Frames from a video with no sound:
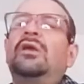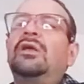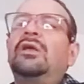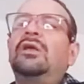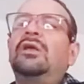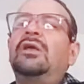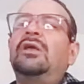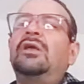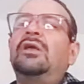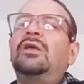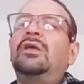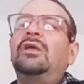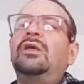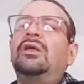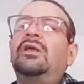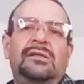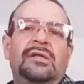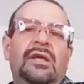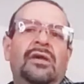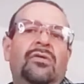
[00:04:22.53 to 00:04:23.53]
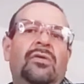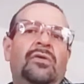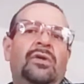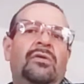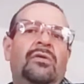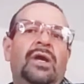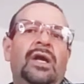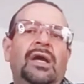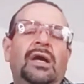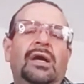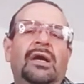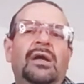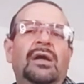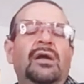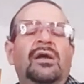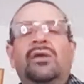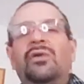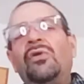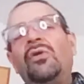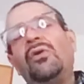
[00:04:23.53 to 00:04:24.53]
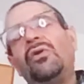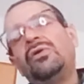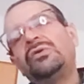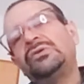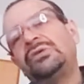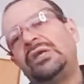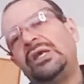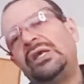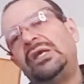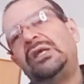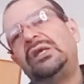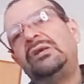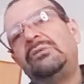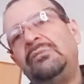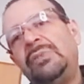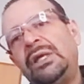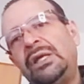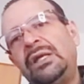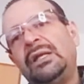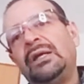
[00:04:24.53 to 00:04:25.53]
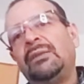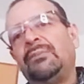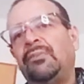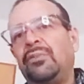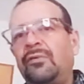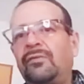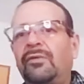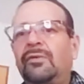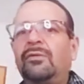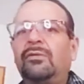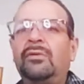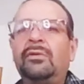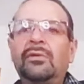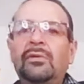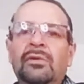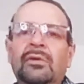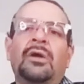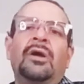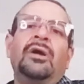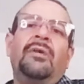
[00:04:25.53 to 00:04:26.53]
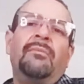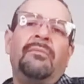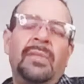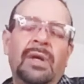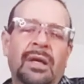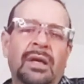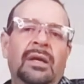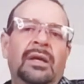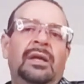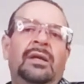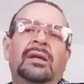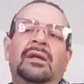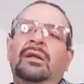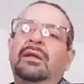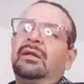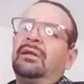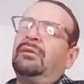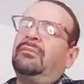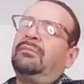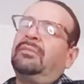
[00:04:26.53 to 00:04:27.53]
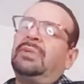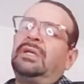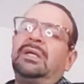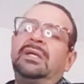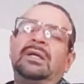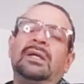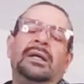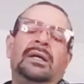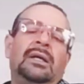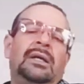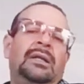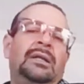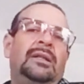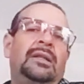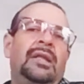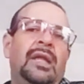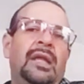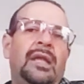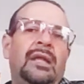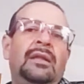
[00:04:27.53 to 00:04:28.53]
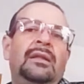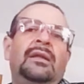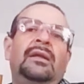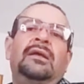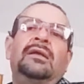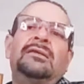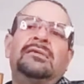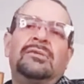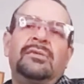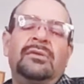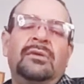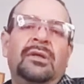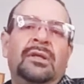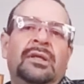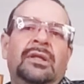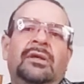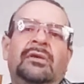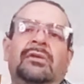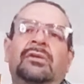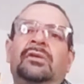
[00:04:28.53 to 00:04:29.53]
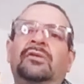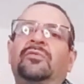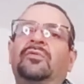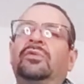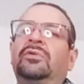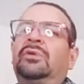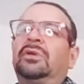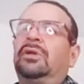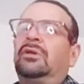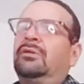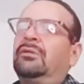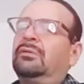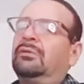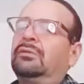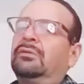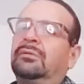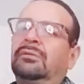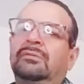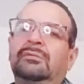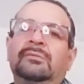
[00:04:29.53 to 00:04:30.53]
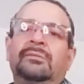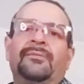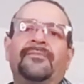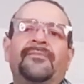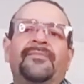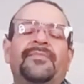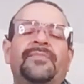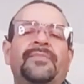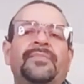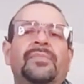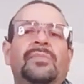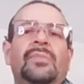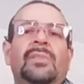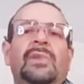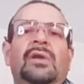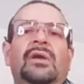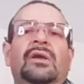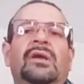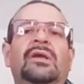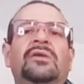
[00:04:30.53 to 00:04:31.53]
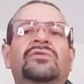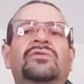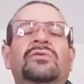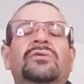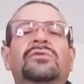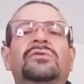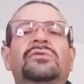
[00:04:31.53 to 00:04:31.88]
inste o ruega, no, sí, mira, por favor, ven, mira, entiende que esto es lo que te corresponde. No, Jesús